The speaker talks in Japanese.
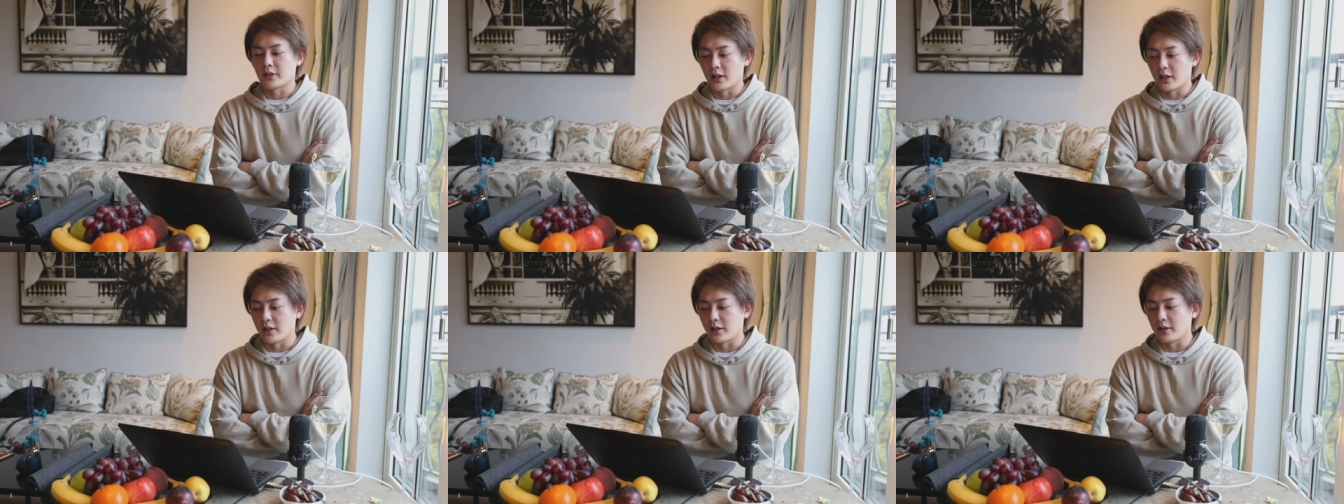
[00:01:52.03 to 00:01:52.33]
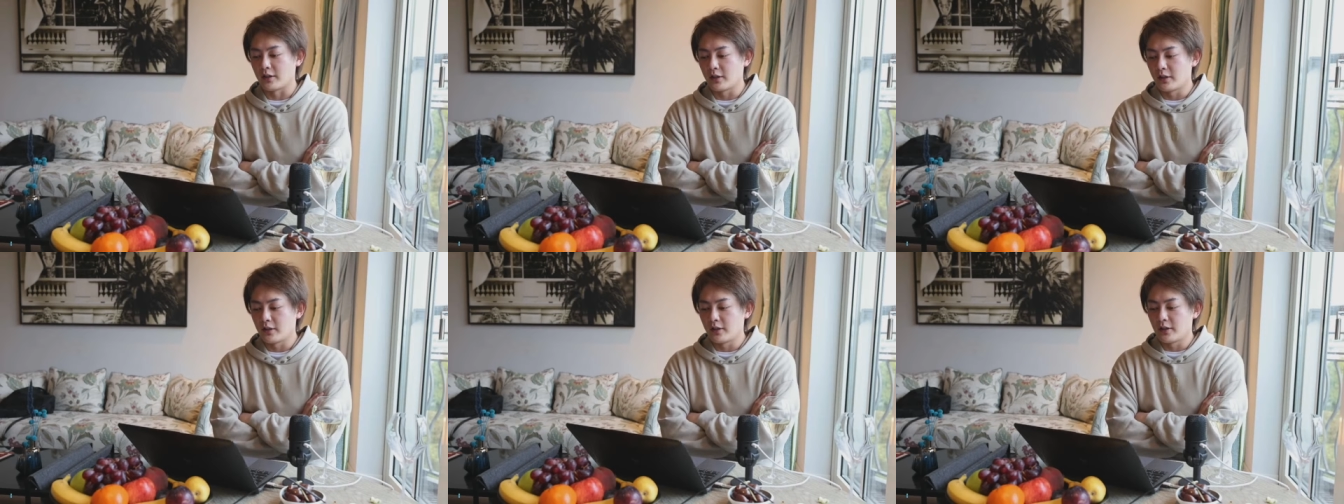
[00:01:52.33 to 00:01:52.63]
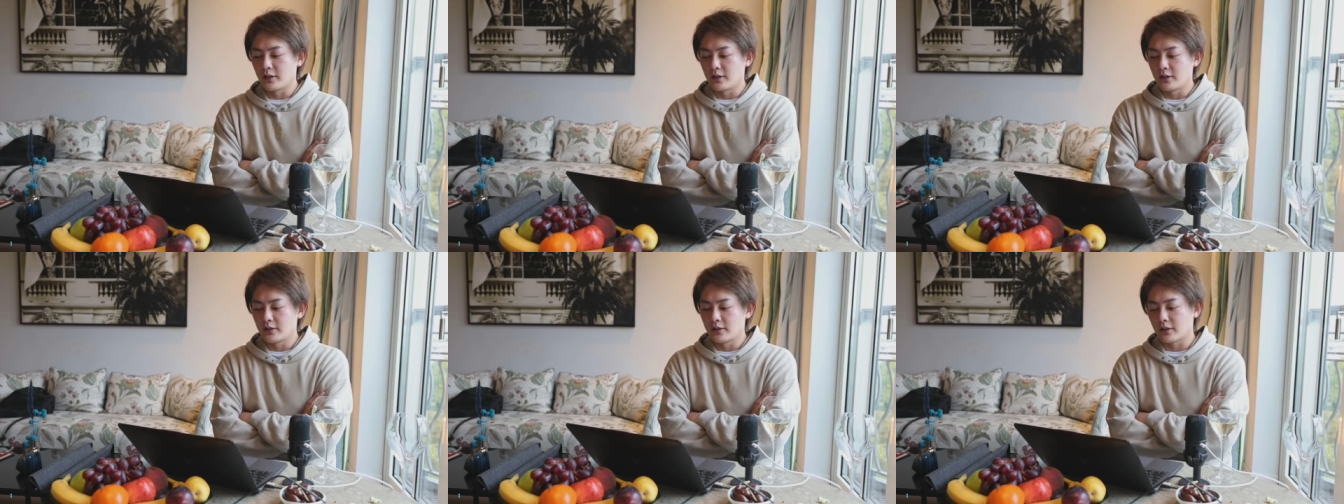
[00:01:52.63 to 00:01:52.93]
はい。だか
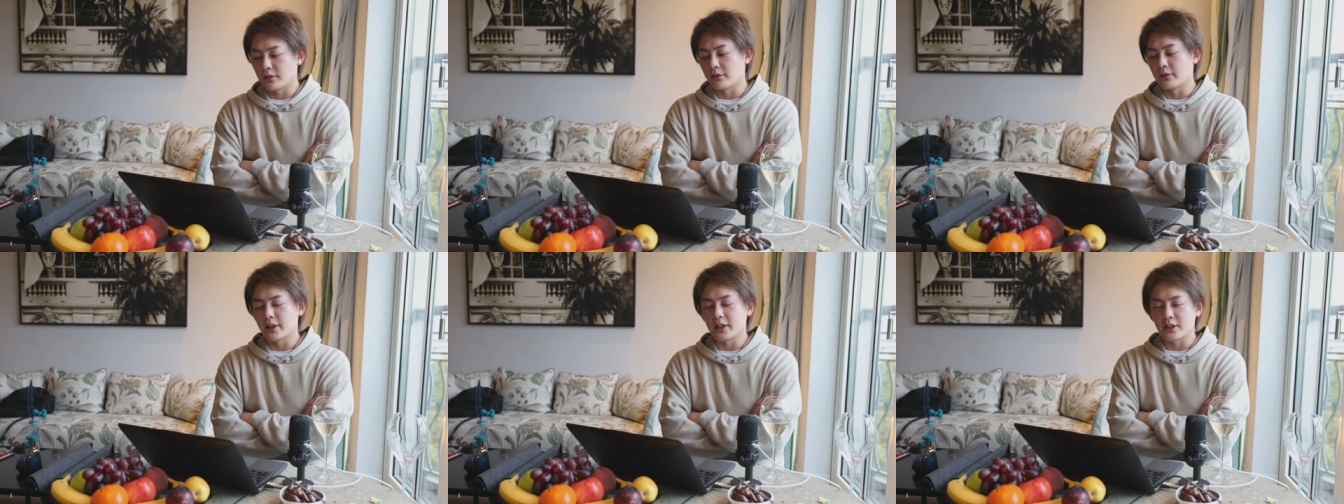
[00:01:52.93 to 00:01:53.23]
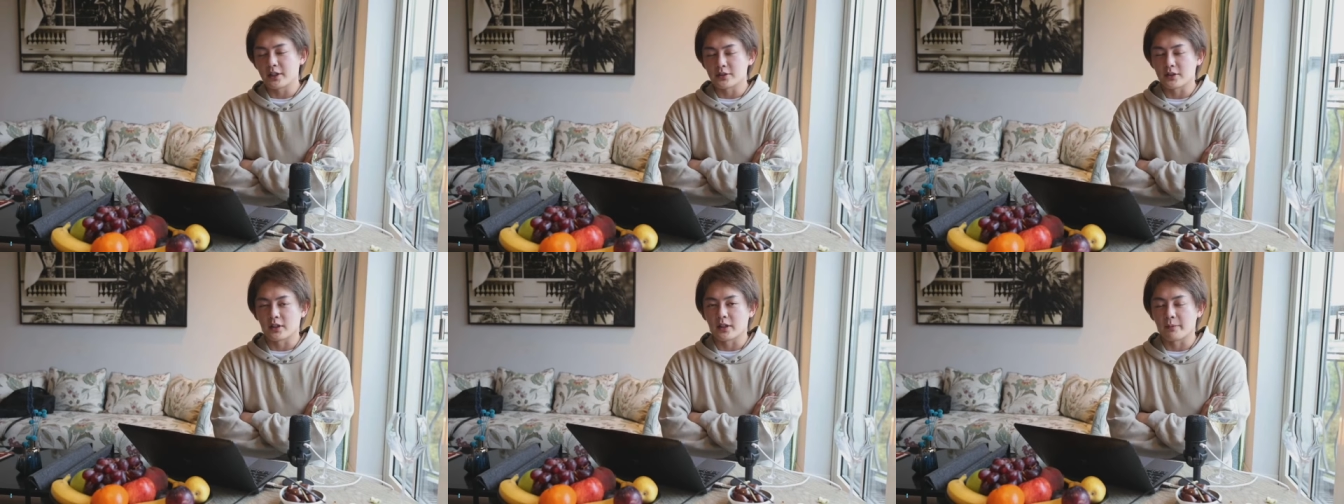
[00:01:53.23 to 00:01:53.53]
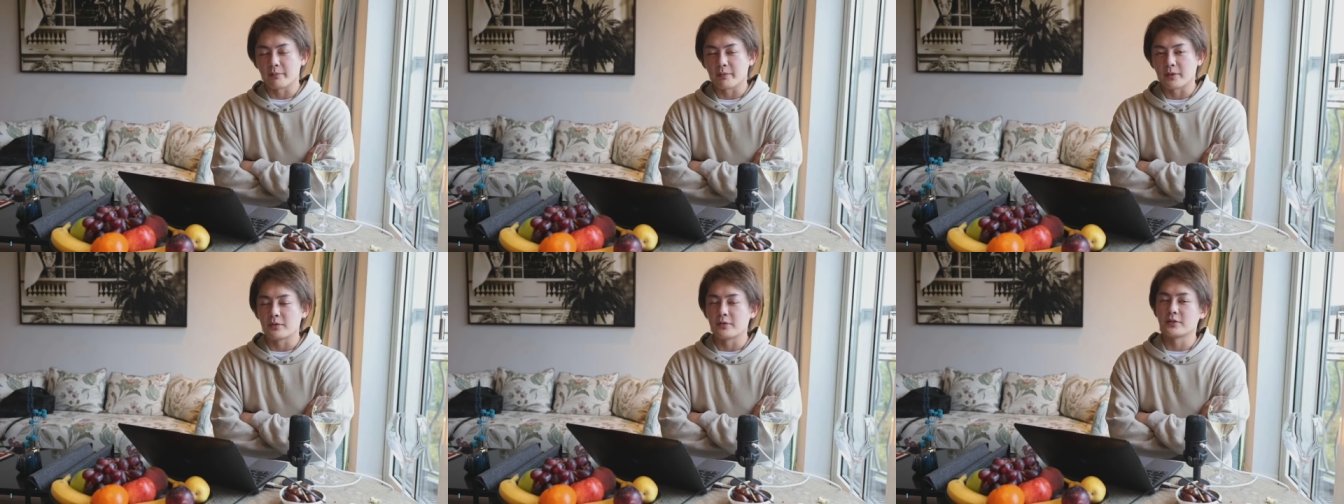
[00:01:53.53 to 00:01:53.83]
ら俺たちは
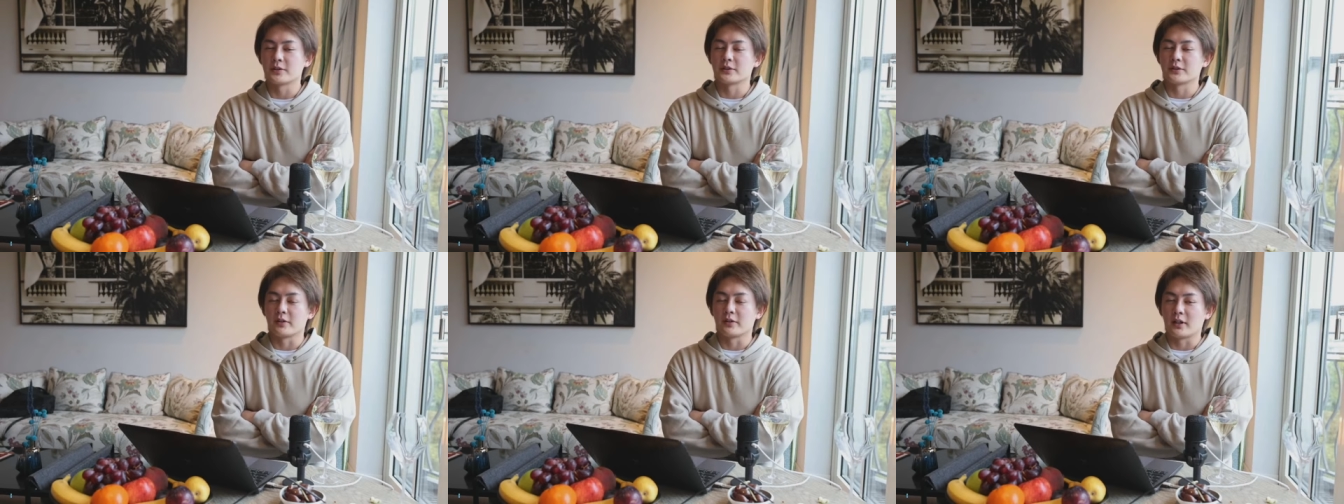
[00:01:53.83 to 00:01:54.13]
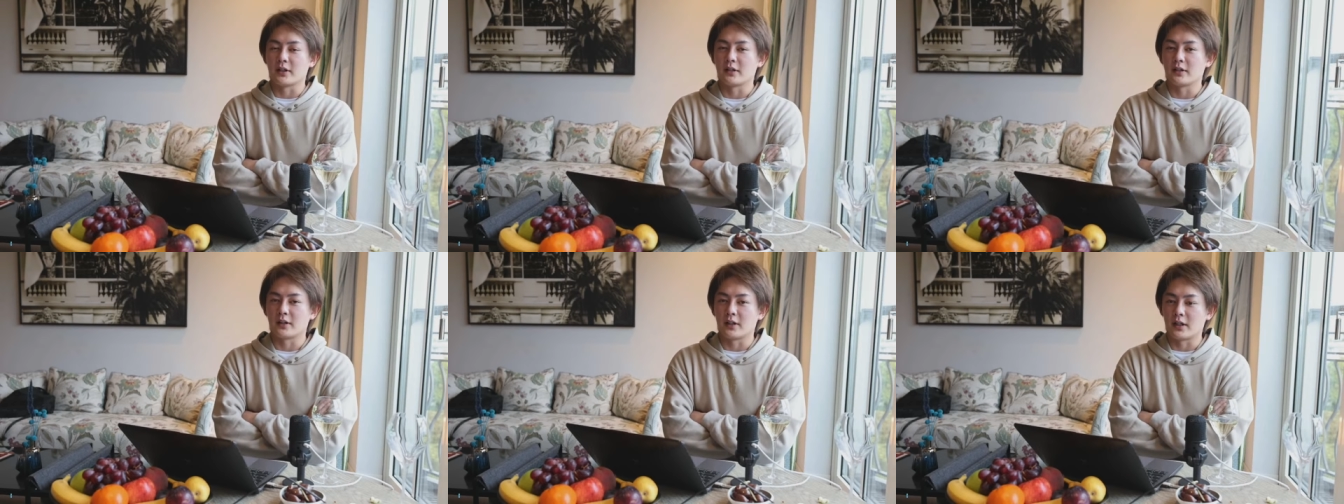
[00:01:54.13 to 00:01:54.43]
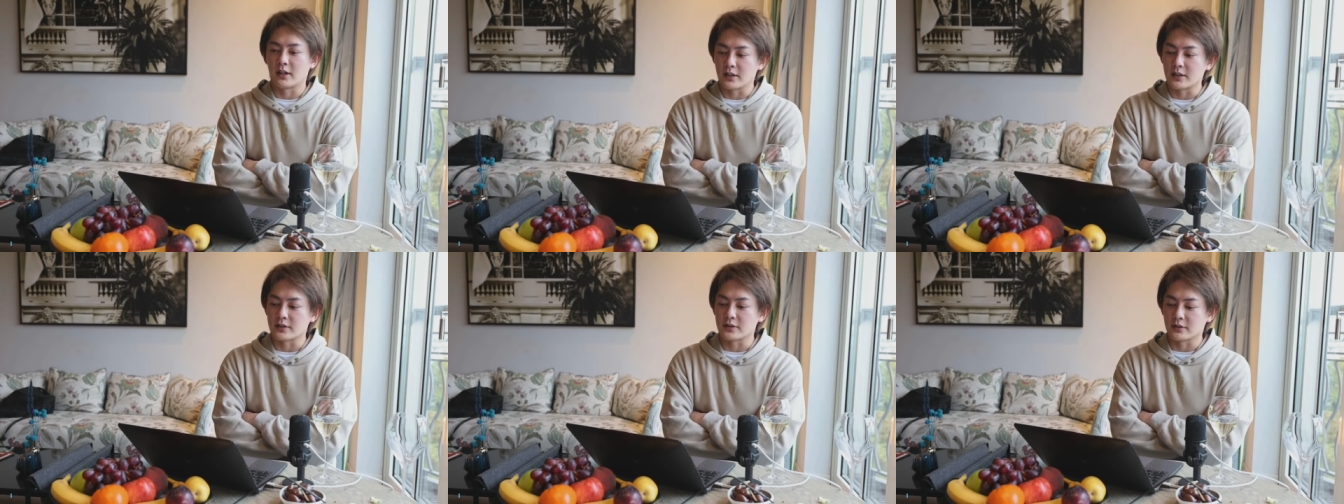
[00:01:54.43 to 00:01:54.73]
やっぱ浩二は
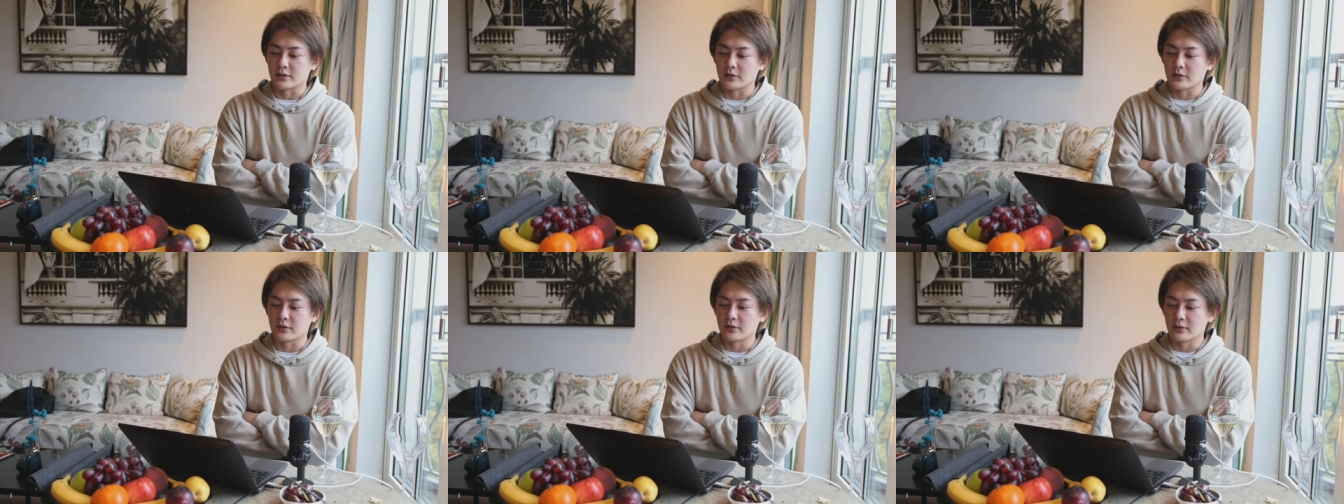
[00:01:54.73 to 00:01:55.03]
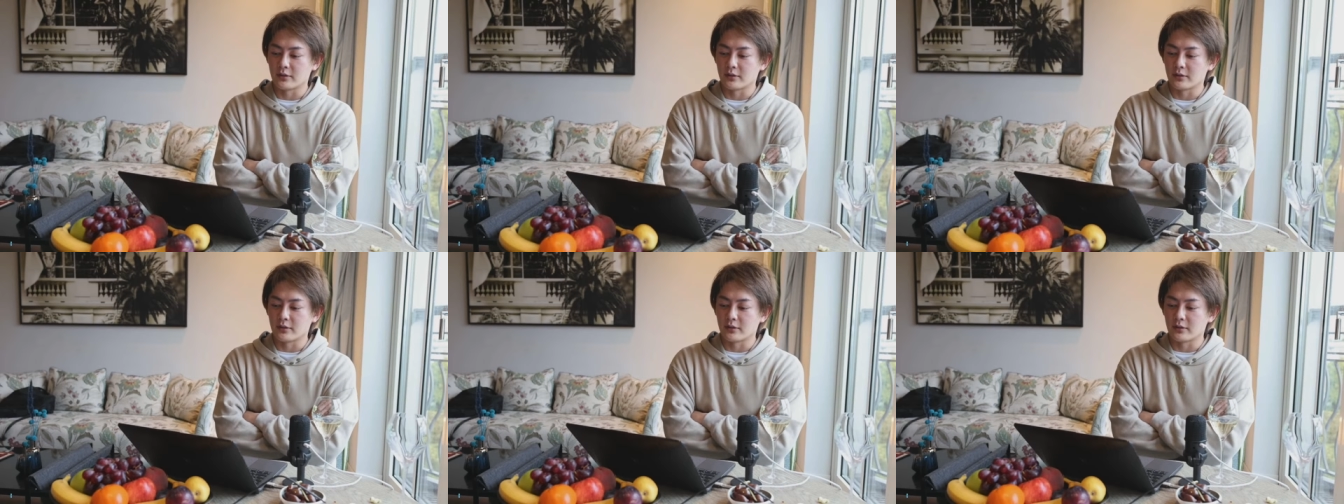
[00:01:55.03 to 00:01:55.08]
あれですよ。